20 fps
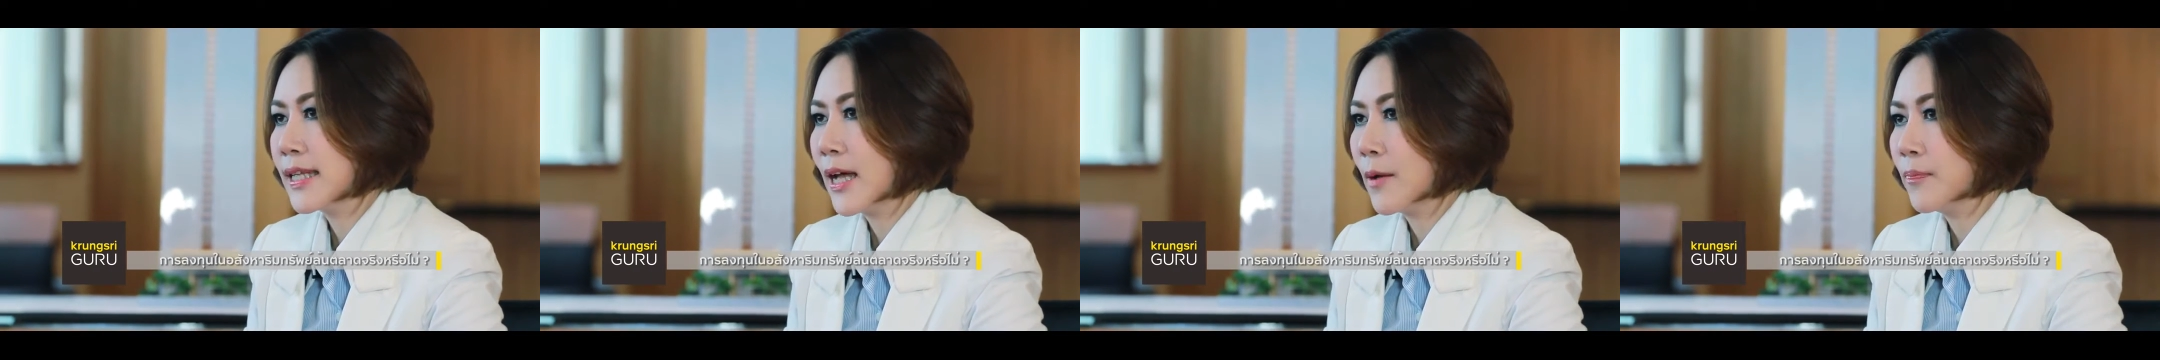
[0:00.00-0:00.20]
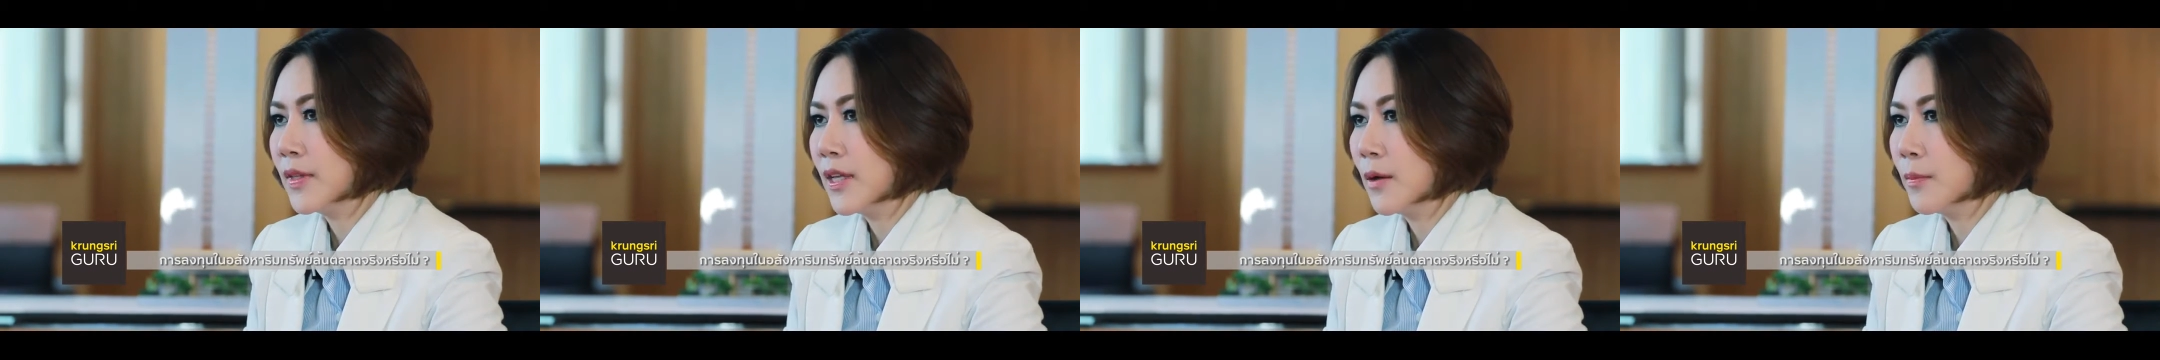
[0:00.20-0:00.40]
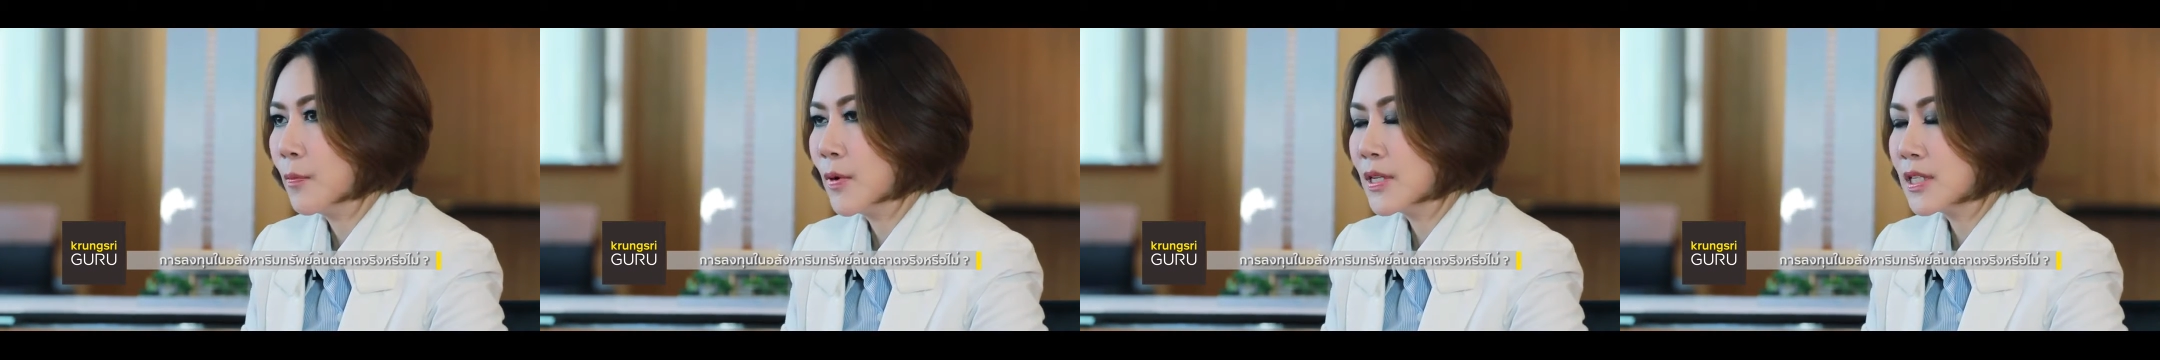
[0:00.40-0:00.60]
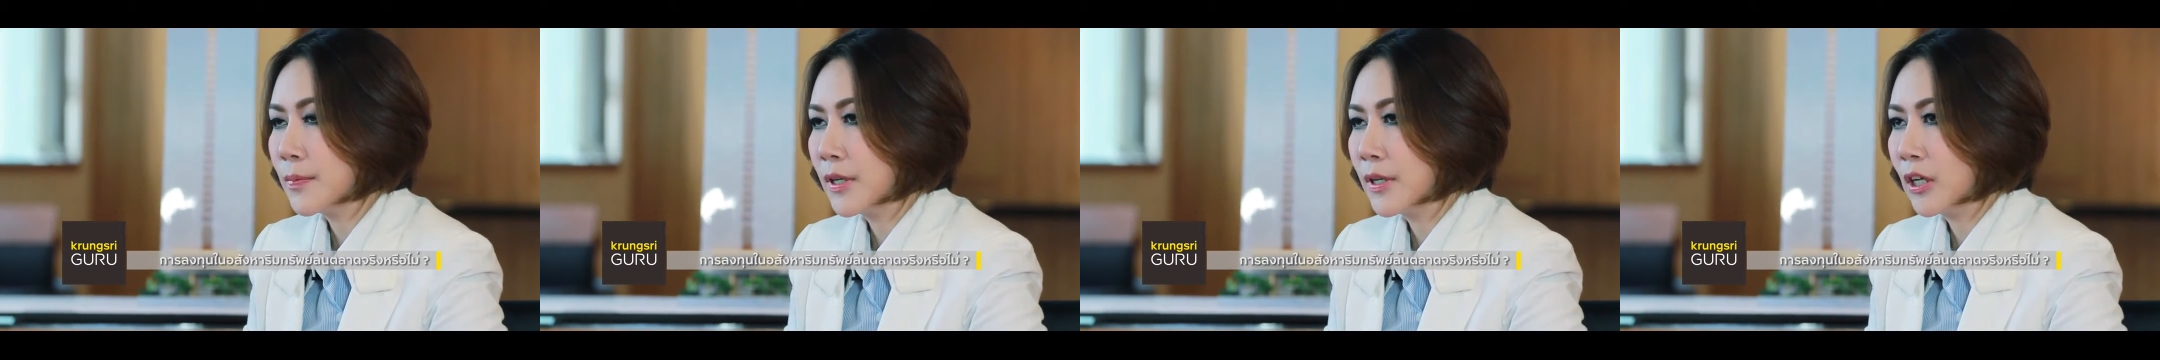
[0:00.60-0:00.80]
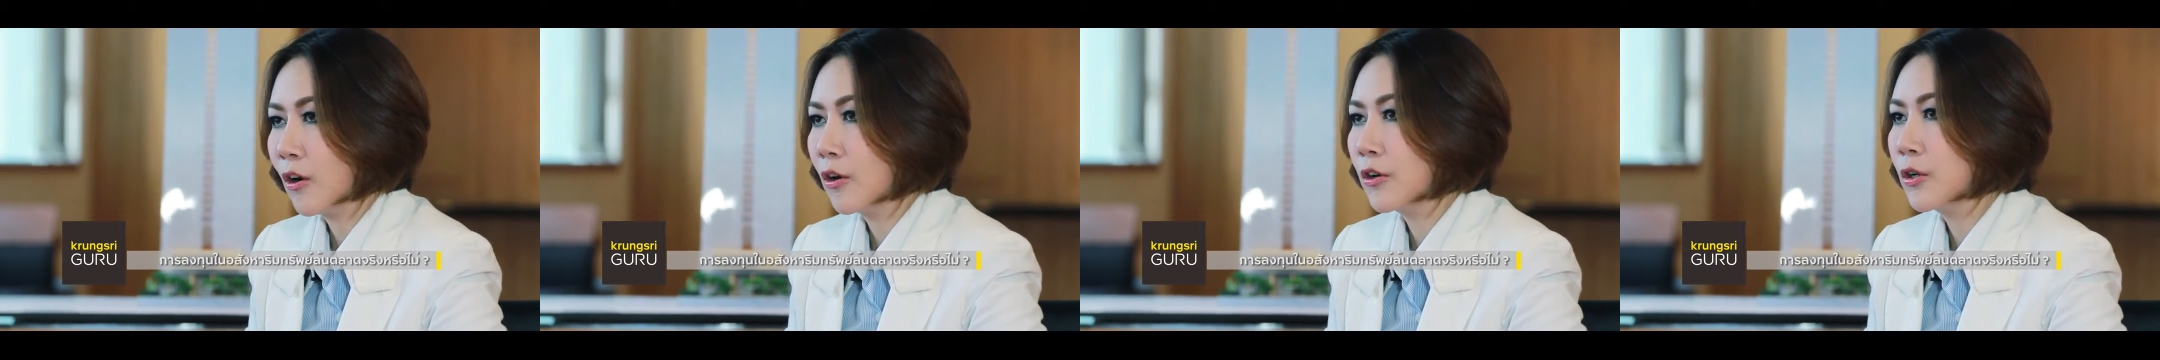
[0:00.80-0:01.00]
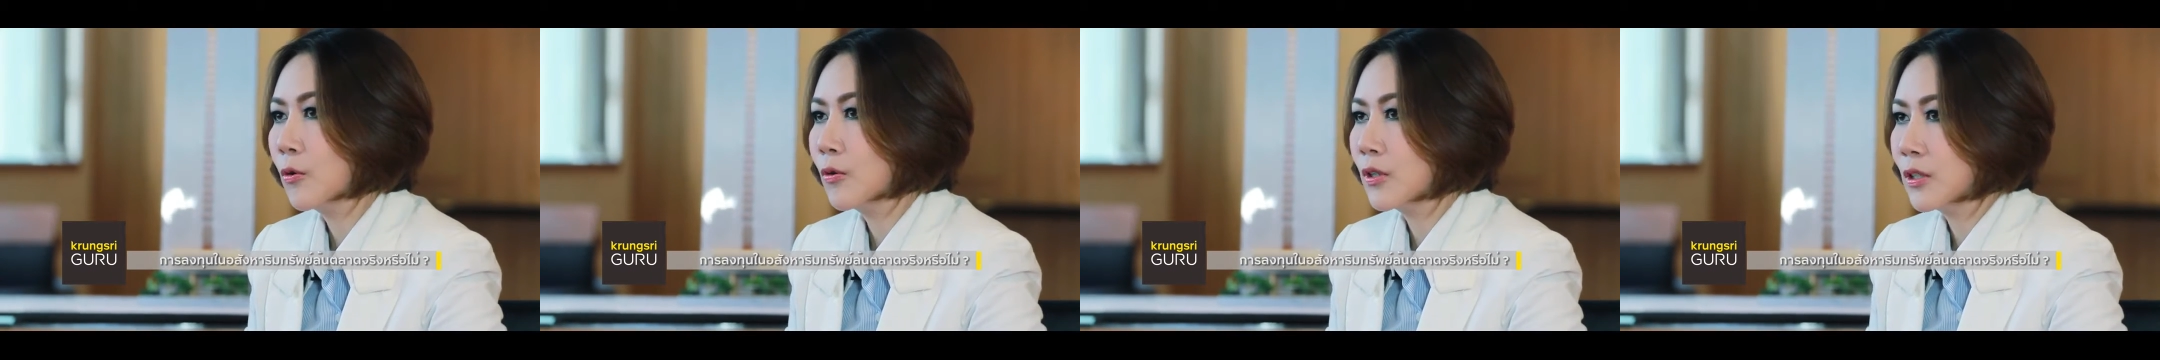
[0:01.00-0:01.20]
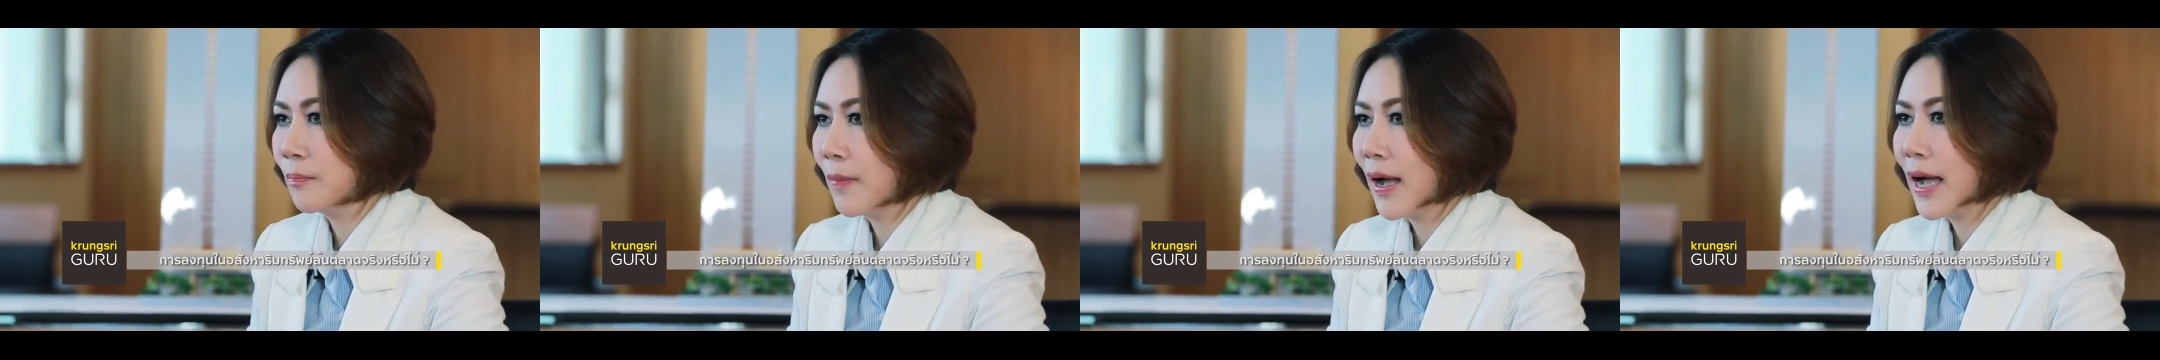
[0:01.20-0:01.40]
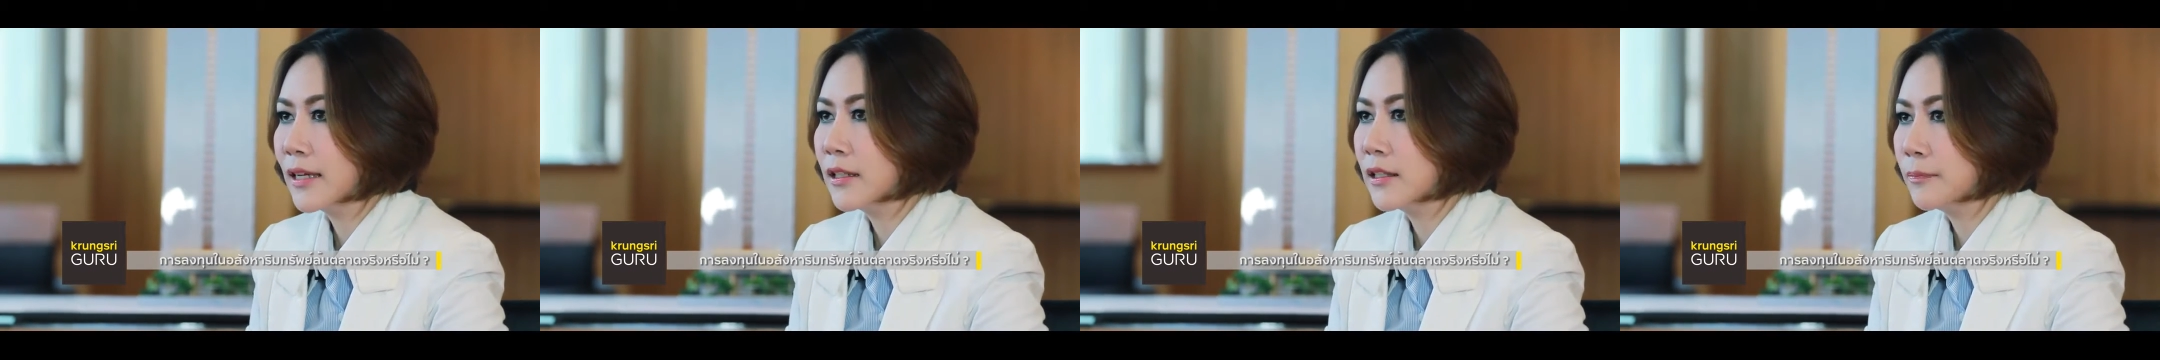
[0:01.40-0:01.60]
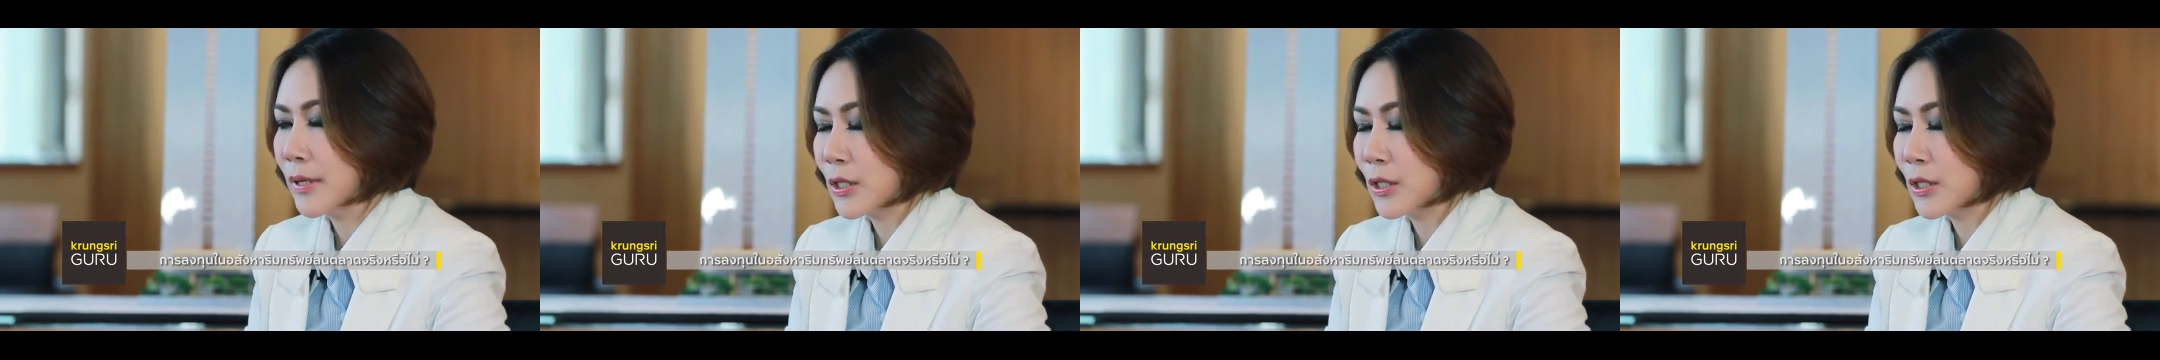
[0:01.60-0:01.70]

ทรัพย์เนี่ยไม่ว่าจะเป็นคอนโดหรือบ้าน